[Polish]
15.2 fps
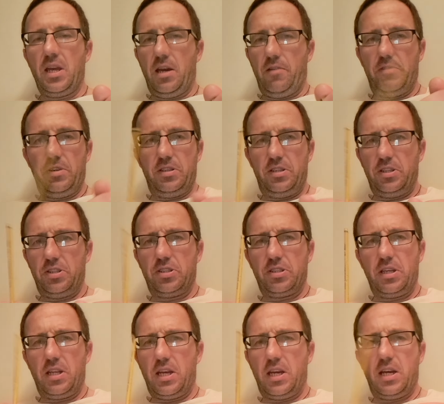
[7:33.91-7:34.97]
A więc
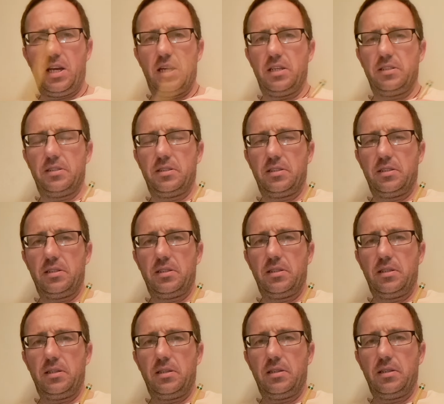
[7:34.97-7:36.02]
jeszcze raz.
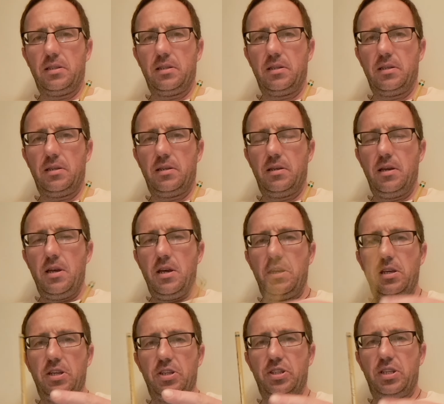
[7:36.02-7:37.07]

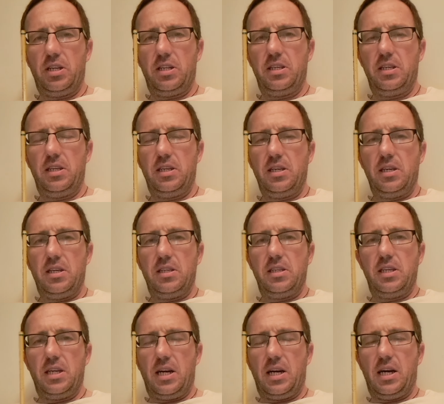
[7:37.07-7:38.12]
Jeżeli
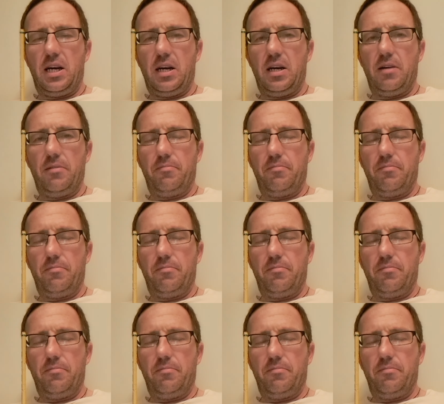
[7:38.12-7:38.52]
ja